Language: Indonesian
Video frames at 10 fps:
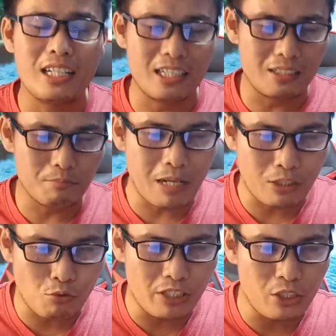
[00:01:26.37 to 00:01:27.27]
Eh,
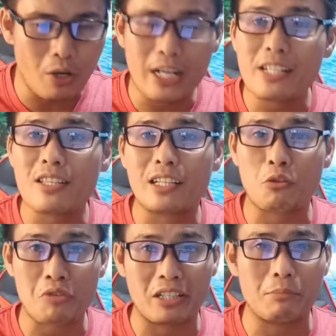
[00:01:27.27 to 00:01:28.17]
Bang Rudi Yohanes
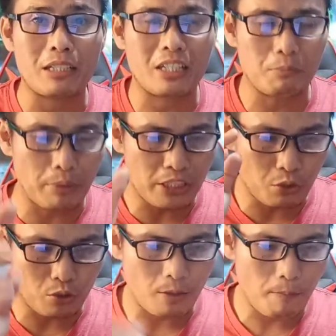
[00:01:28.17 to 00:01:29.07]
atau sang debater
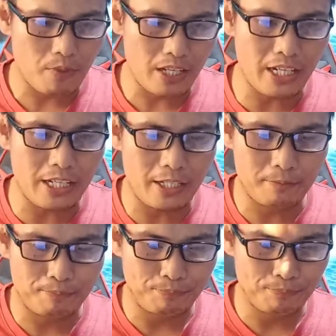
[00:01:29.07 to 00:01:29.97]
berikut ini.